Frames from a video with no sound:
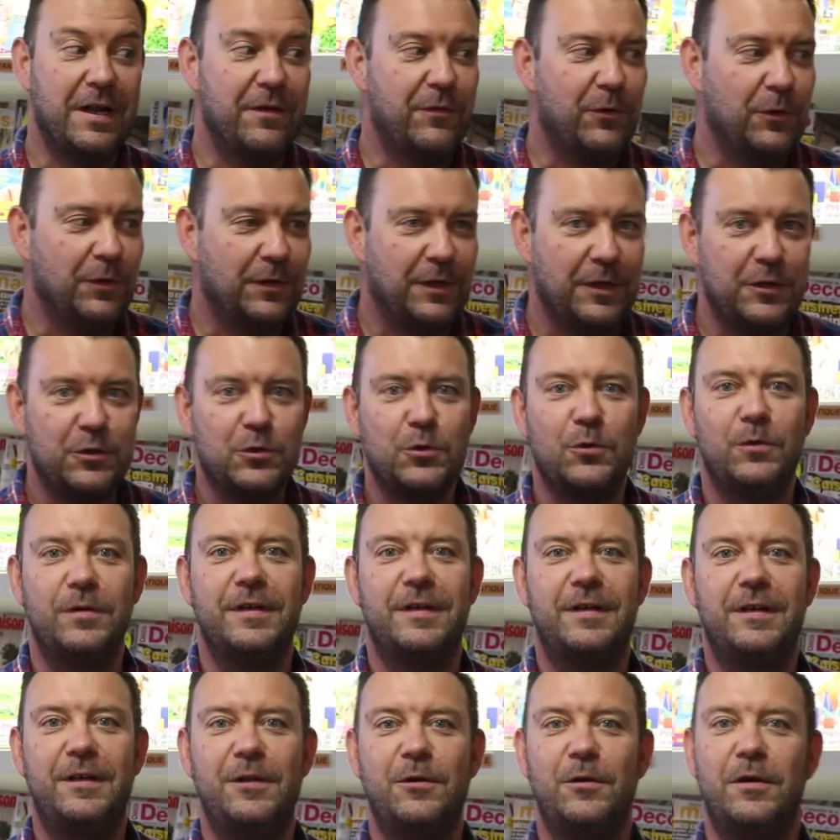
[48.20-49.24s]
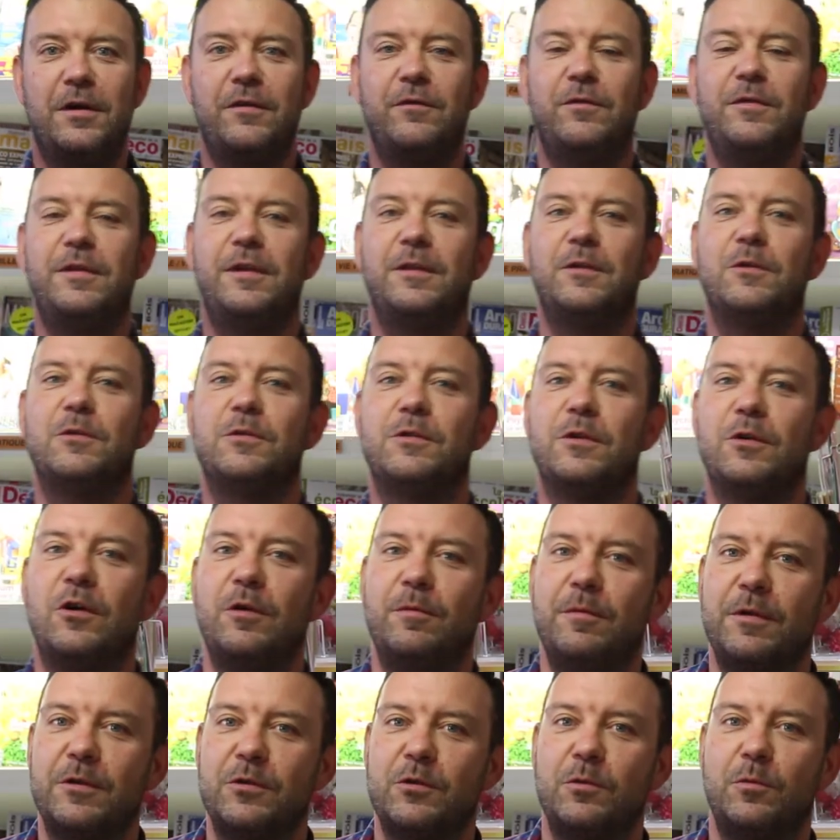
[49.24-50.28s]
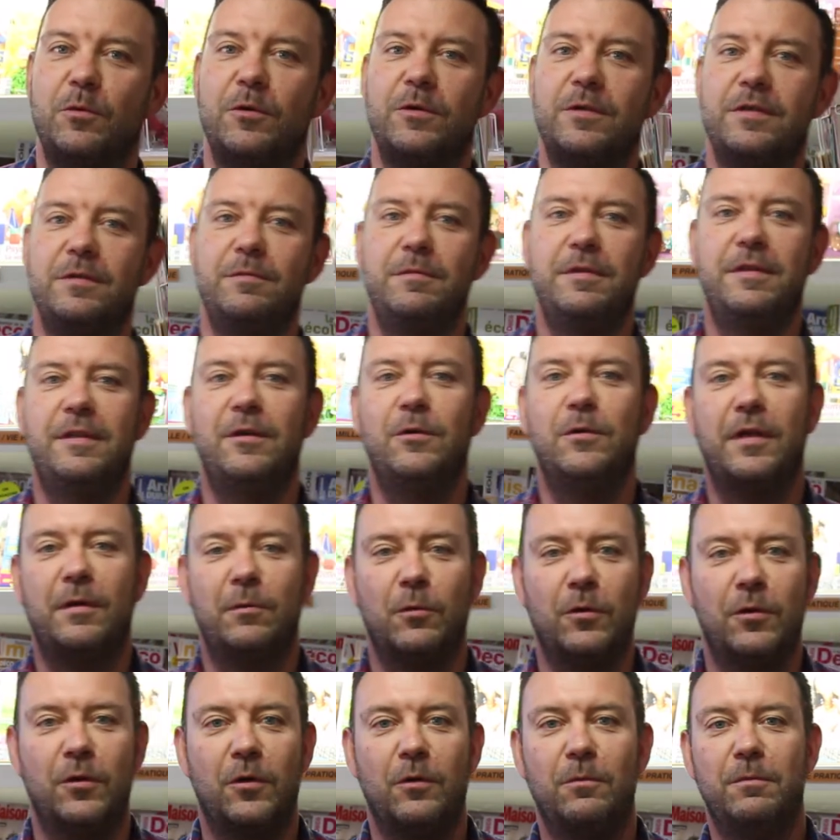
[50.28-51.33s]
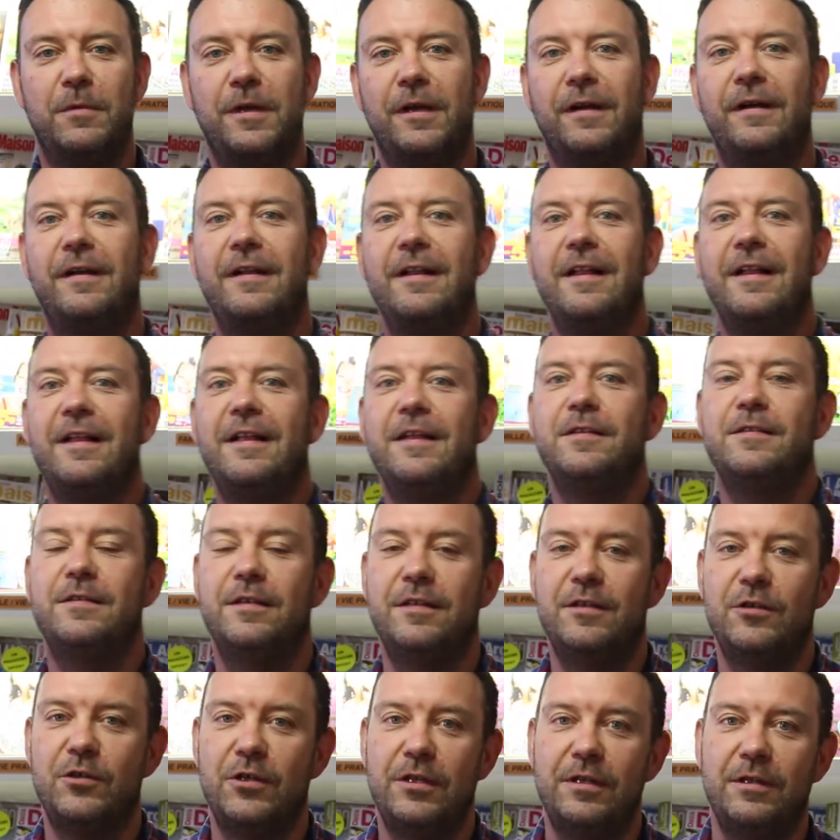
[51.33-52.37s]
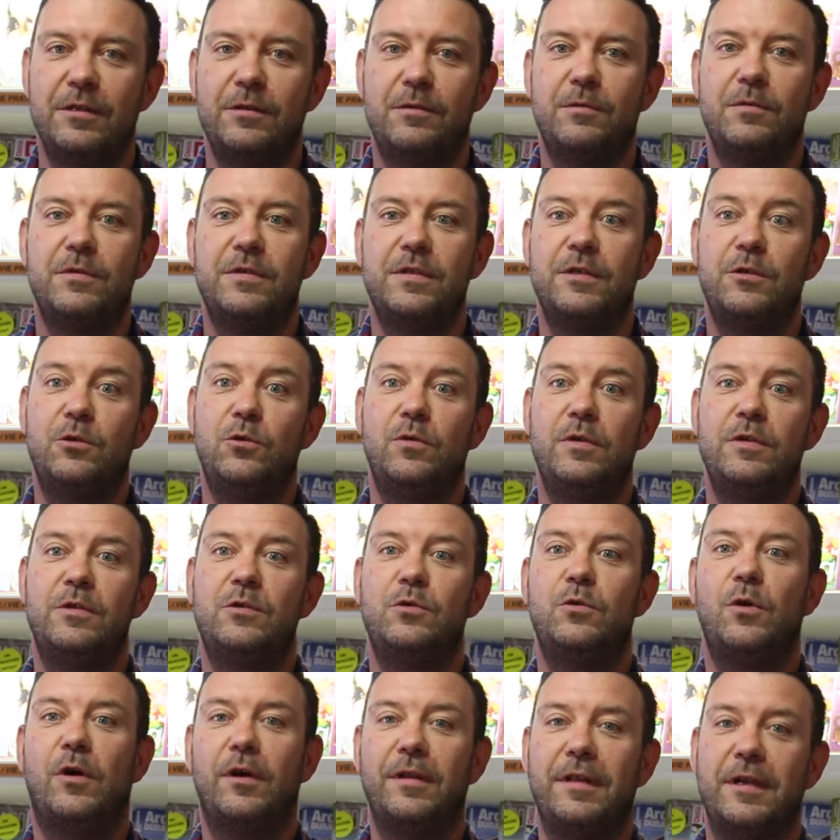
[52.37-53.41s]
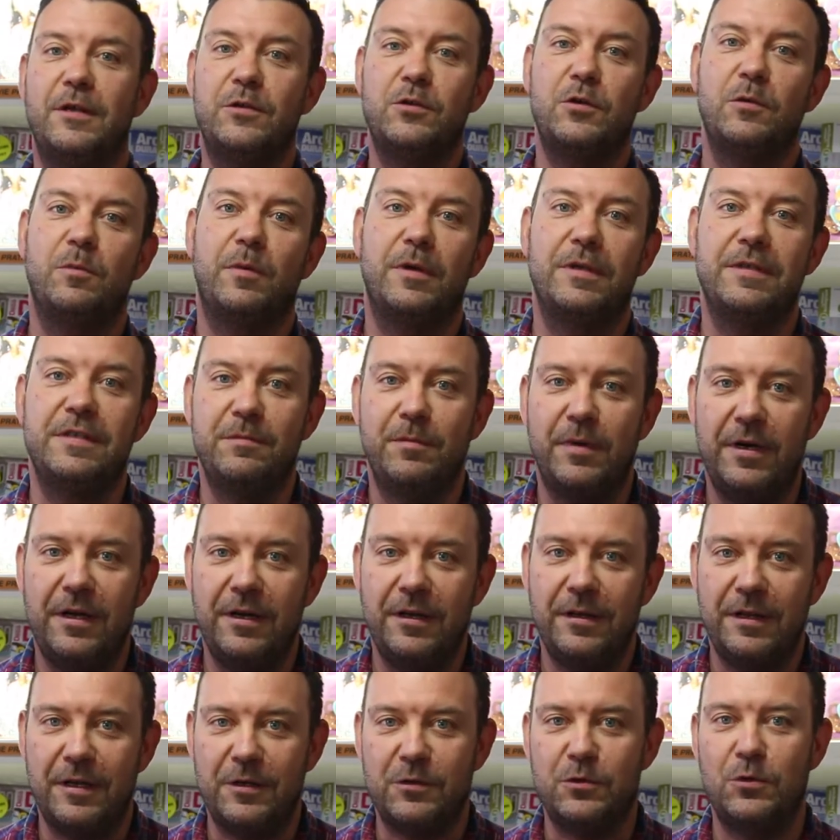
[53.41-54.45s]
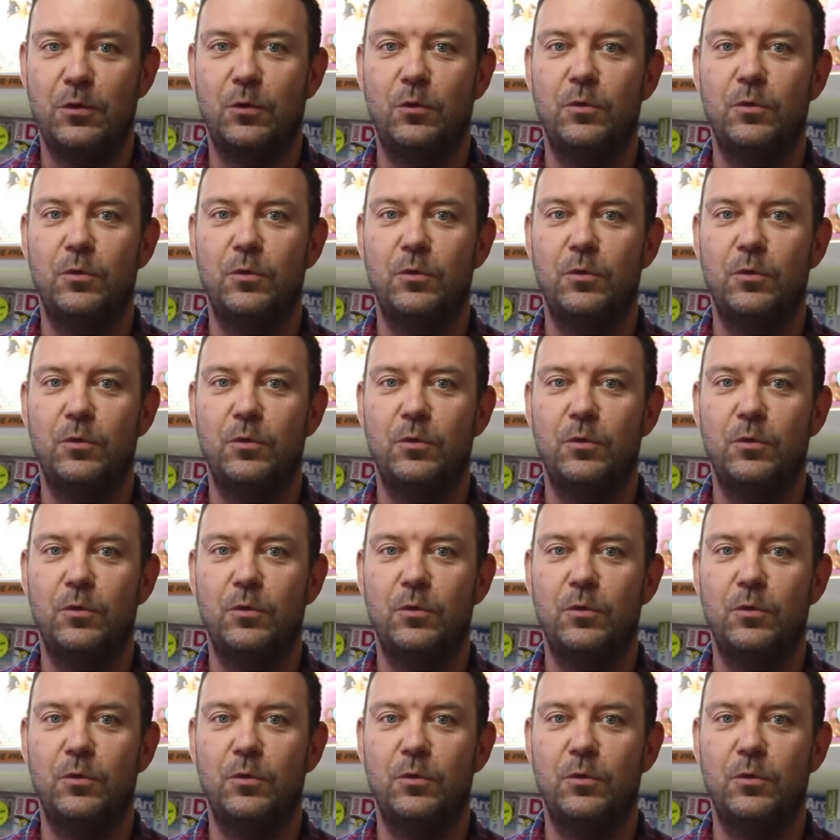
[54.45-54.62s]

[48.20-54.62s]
l'avantage qu'ont les clients à venir dans un commerce de proximité, notamment dans le mien, c'est déjà d'être situé sur un axe principal, un axe